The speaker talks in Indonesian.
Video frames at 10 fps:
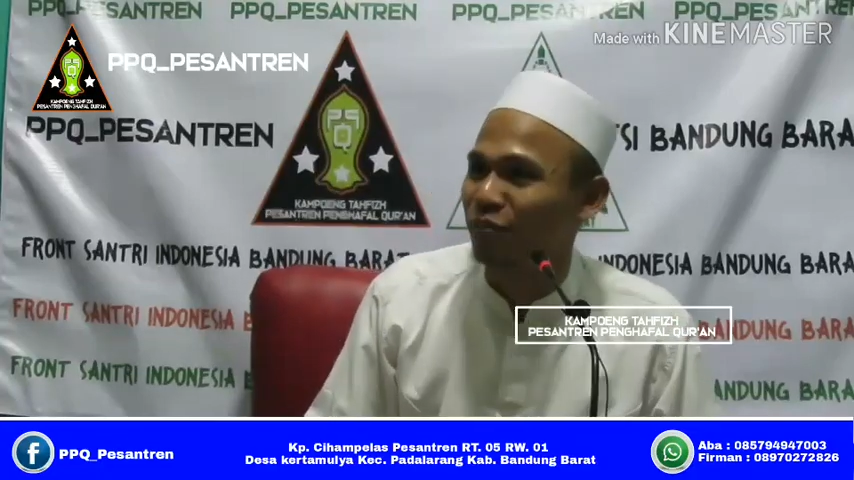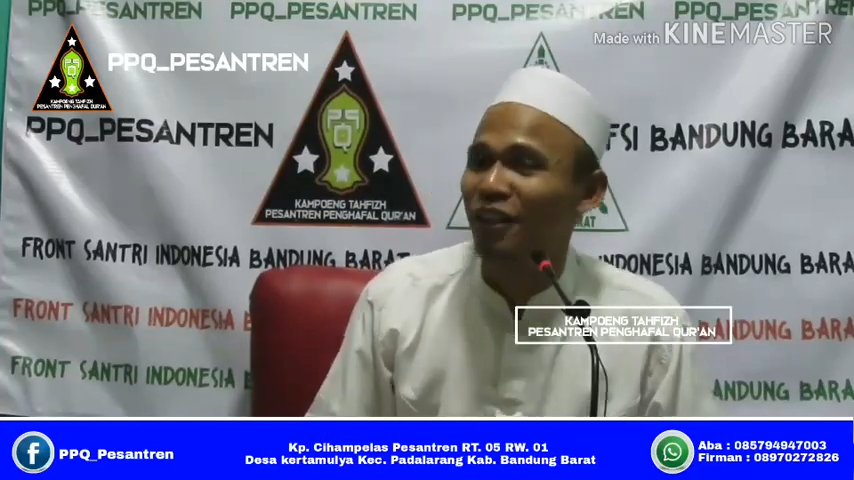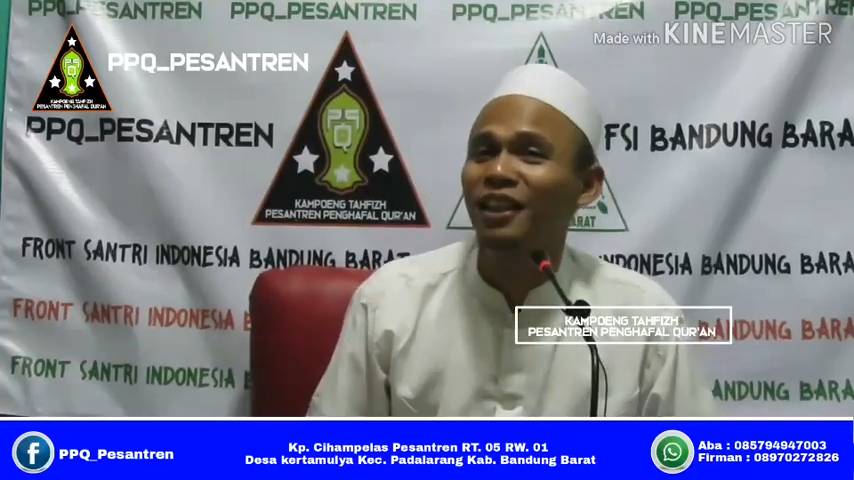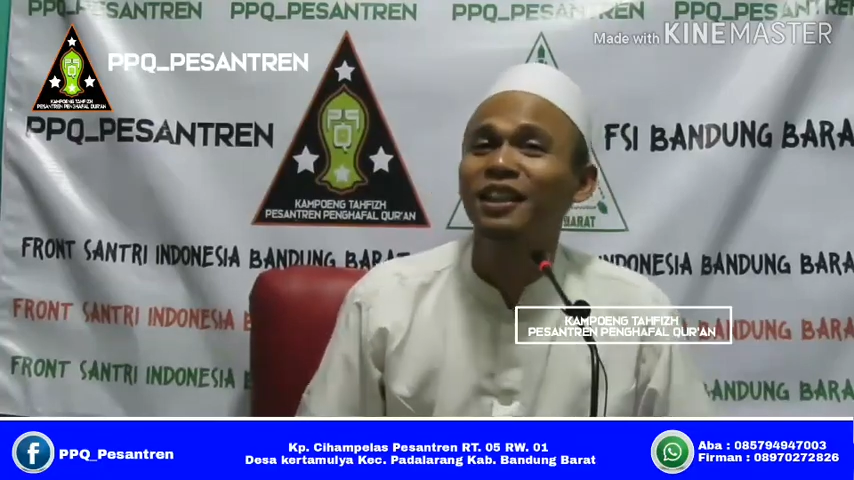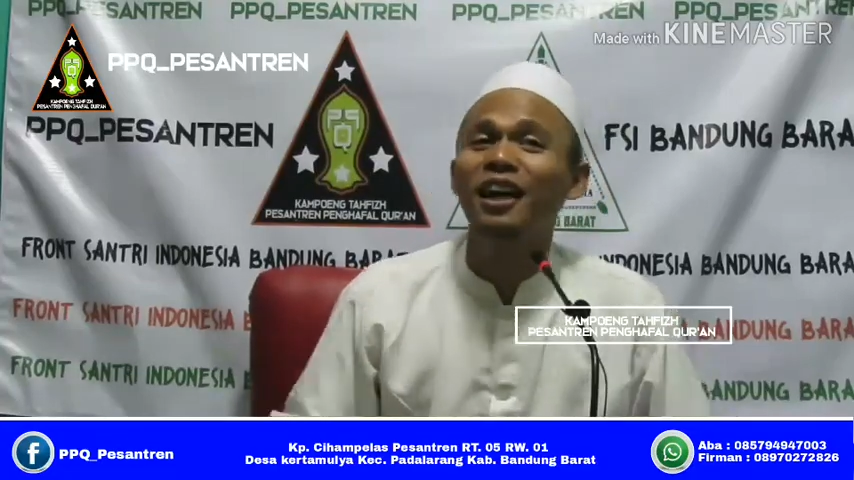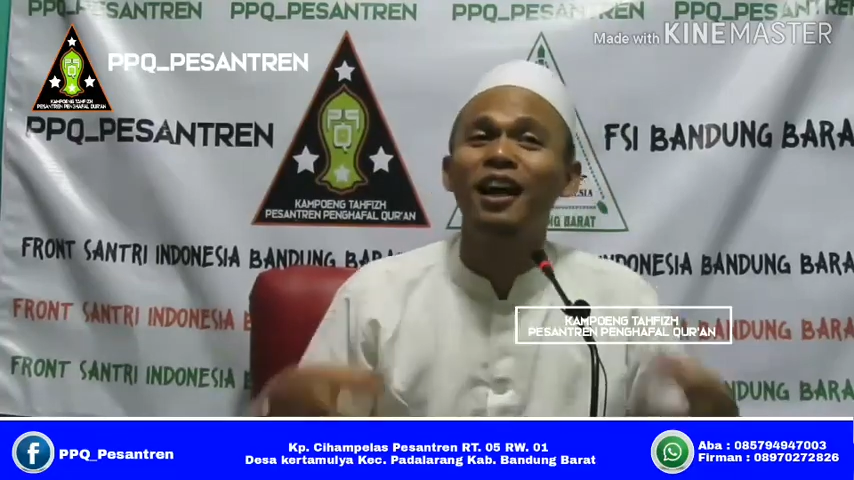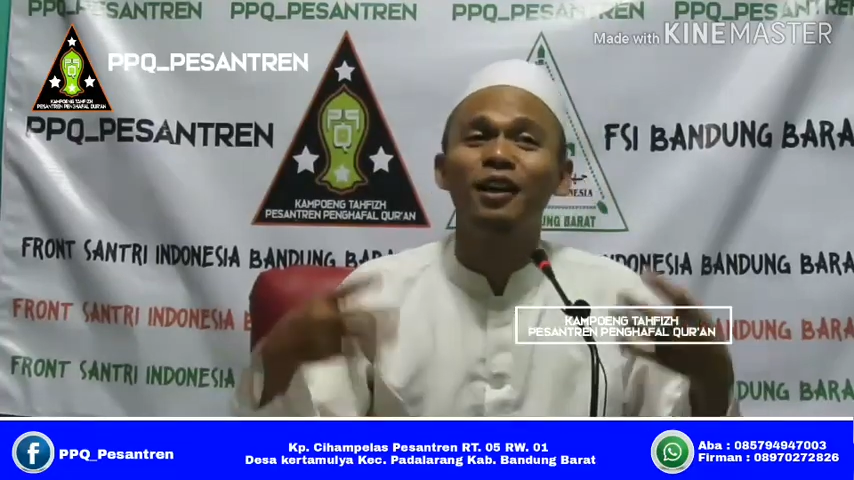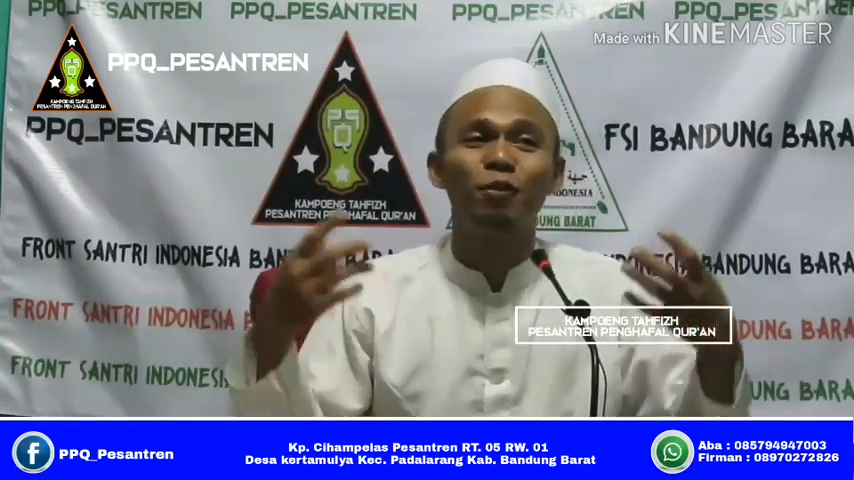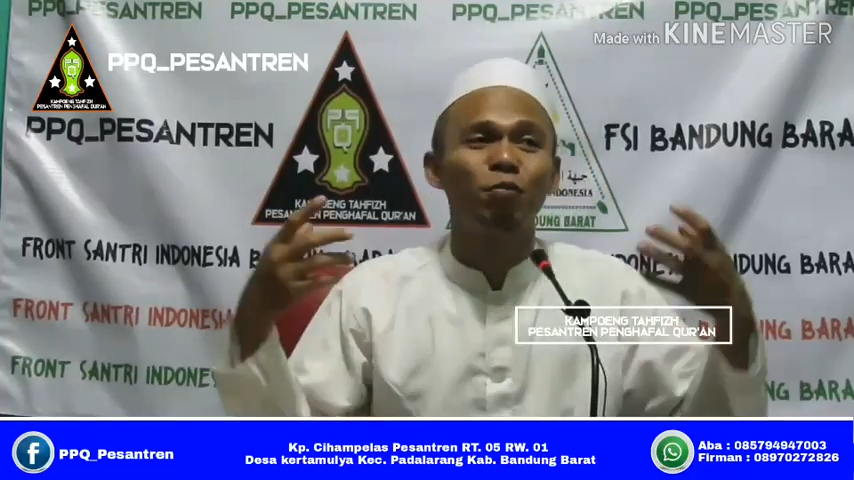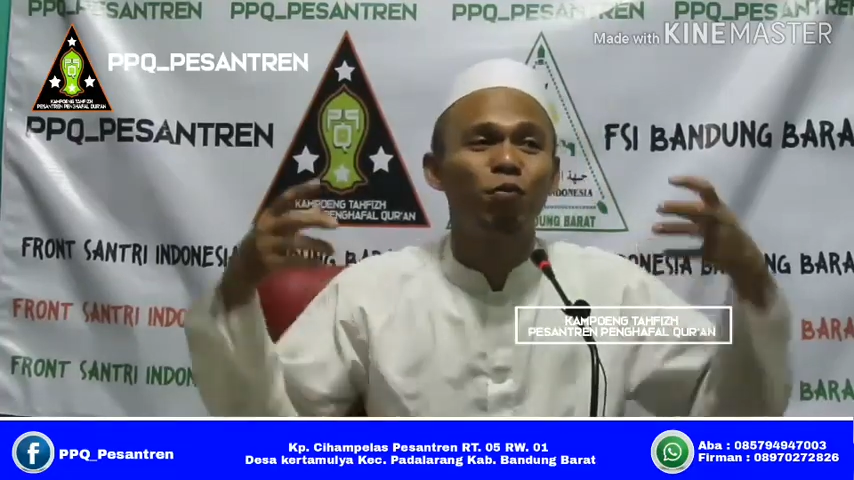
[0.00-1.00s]
Maka kita
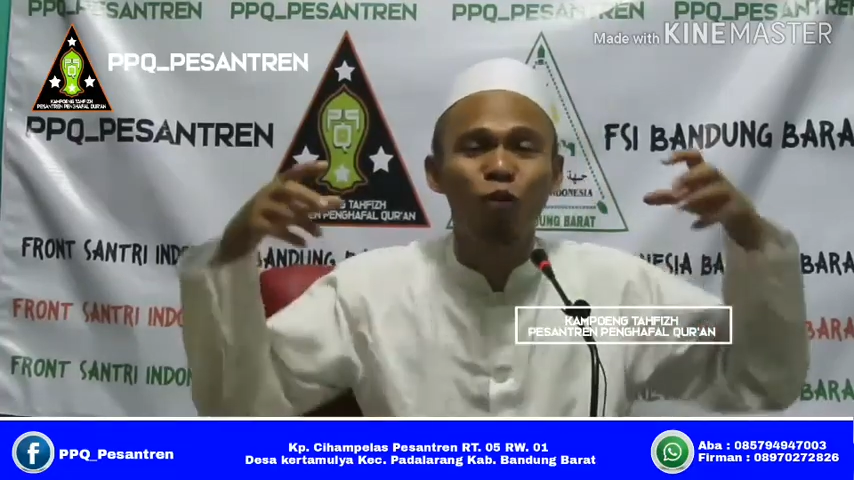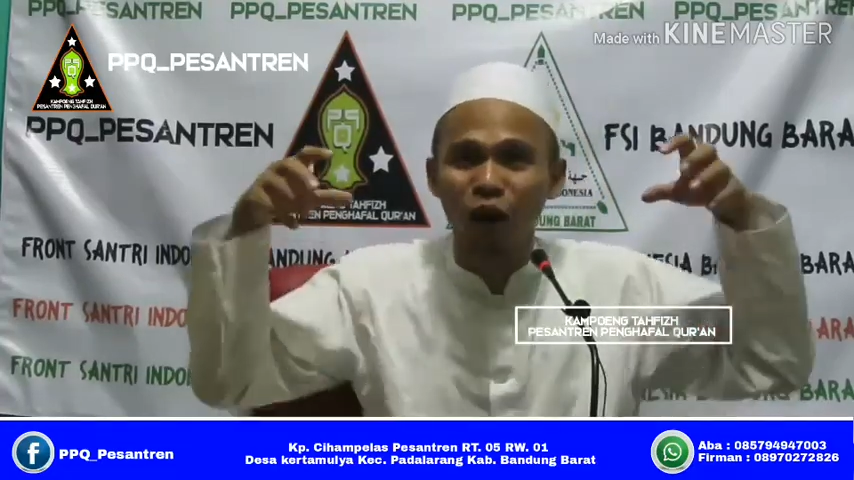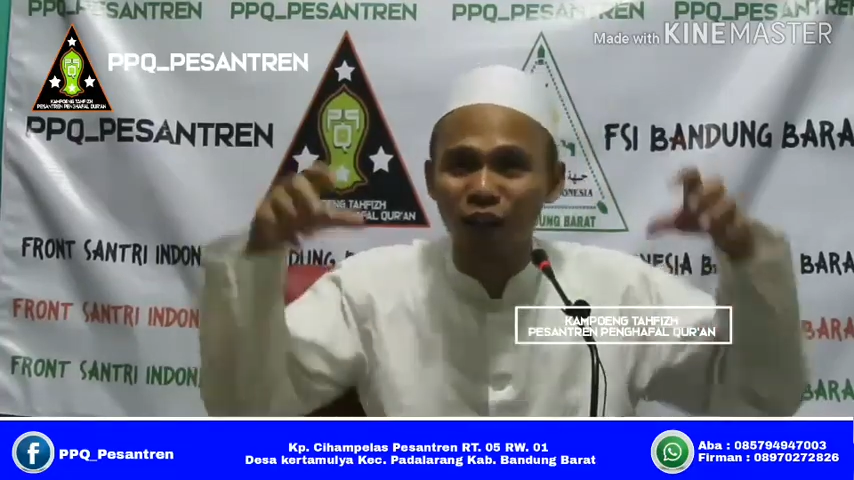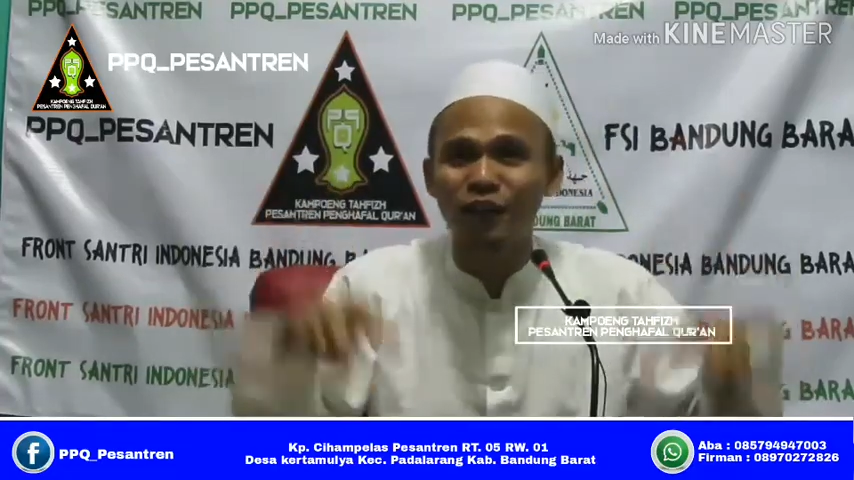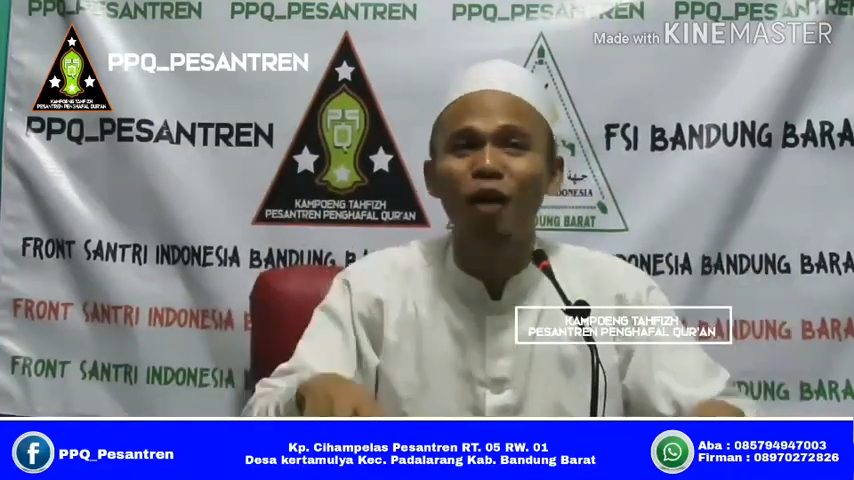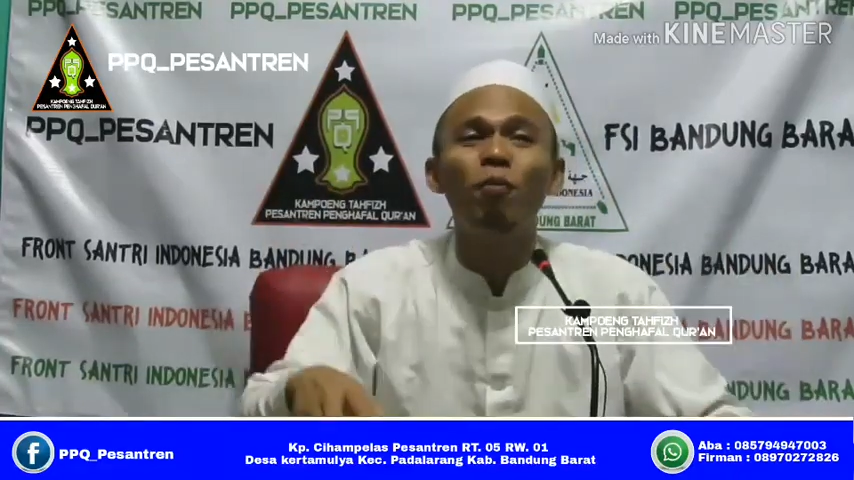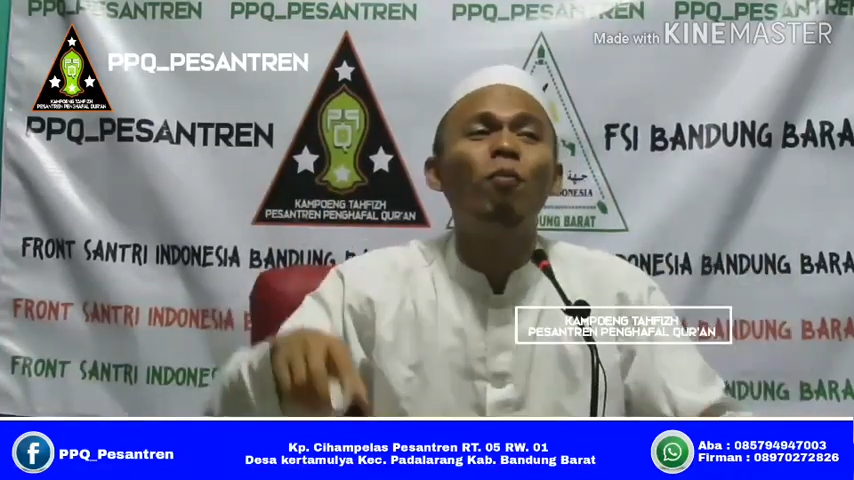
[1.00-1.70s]
akan banyak